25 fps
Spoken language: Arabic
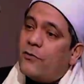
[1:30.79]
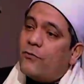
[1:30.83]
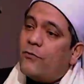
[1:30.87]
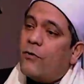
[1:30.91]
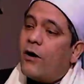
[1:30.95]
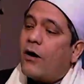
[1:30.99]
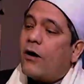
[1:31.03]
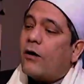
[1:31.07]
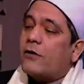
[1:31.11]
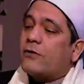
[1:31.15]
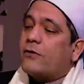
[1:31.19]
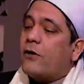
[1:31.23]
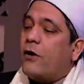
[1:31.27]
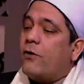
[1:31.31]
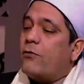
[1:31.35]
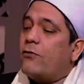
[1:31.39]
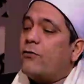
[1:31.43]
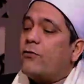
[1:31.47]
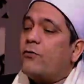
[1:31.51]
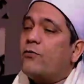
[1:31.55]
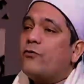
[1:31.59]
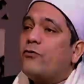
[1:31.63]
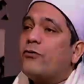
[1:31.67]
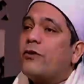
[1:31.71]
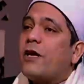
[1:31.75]
وقضاء
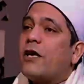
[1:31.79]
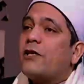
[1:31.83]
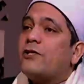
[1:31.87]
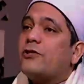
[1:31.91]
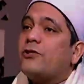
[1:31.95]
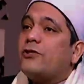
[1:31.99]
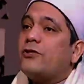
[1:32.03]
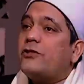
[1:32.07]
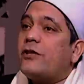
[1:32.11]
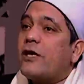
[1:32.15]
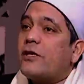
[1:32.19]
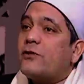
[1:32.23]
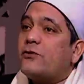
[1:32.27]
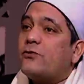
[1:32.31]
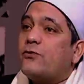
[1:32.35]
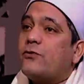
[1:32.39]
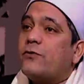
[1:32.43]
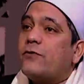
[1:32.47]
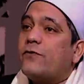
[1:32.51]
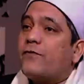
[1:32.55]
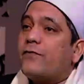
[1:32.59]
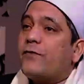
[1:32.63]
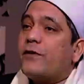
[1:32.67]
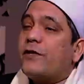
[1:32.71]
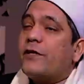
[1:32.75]
منجز
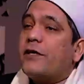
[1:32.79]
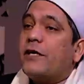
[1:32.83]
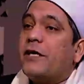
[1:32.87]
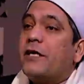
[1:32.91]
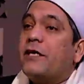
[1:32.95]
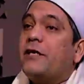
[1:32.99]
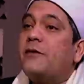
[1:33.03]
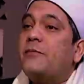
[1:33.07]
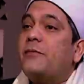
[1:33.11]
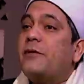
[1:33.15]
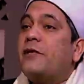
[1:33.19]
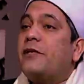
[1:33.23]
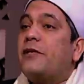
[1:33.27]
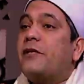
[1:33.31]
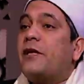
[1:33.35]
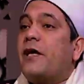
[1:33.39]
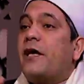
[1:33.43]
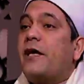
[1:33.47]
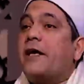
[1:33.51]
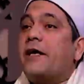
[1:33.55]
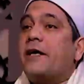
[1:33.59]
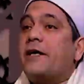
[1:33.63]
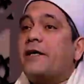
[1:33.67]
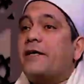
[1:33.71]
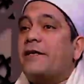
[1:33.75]
في علم
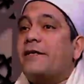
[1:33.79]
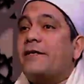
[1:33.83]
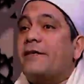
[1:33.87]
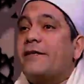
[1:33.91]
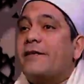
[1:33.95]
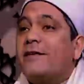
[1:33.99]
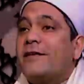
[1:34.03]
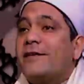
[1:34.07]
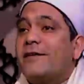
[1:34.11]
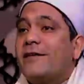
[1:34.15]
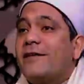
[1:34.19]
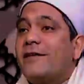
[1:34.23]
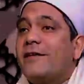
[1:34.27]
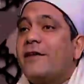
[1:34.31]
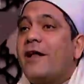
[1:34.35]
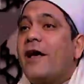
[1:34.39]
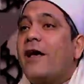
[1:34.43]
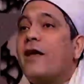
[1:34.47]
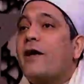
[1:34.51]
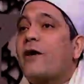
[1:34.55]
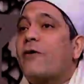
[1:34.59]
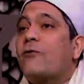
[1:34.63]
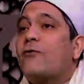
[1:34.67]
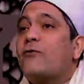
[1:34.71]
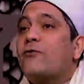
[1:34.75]
الله لا
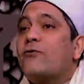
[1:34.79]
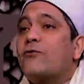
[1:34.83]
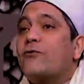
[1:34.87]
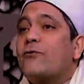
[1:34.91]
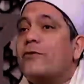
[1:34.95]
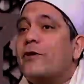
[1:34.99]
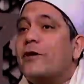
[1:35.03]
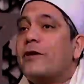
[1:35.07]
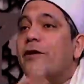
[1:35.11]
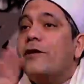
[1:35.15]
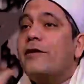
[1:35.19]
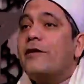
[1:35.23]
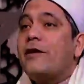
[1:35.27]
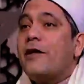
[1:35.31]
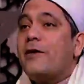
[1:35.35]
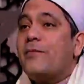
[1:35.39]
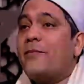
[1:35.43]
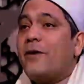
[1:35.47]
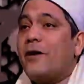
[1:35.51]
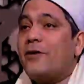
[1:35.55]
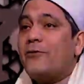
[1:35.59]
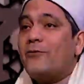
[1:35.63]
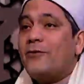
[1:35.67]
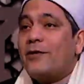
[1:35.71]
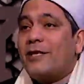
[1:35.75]
يكون إلا
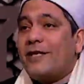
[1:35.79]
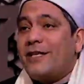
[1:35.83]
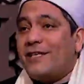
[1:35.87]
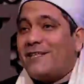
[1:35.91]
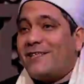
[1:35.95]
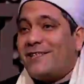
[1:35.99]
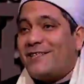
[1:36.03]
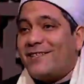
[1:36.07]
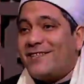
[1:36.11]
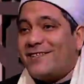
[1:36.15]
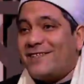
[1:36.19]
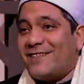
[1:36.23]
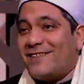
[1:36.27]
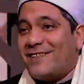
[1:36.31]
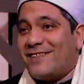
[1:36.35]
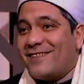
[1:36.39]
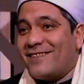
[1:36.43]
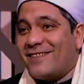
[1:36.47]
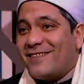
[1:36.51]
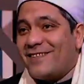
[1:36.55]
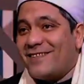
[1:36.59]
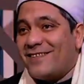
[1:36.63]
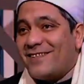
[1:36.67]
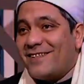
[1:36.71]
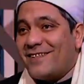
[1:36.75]
ما يريد
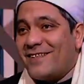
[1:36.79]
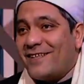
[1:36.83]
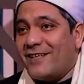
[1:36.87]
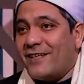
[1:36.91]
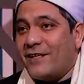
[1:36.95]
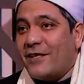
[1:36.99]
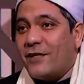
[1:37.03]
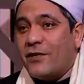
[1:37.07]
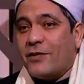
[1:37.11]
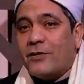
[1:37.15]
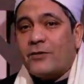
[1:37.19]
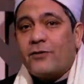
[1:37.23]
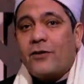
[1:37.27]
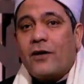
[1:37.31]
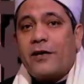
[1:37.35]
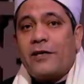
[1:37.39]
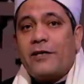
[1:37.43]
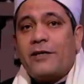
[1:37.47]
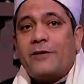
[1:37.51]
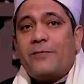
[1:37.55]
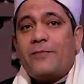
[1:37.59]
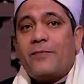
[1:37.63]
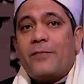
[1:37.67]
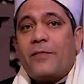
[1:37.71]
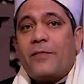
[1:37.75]
نعم طيب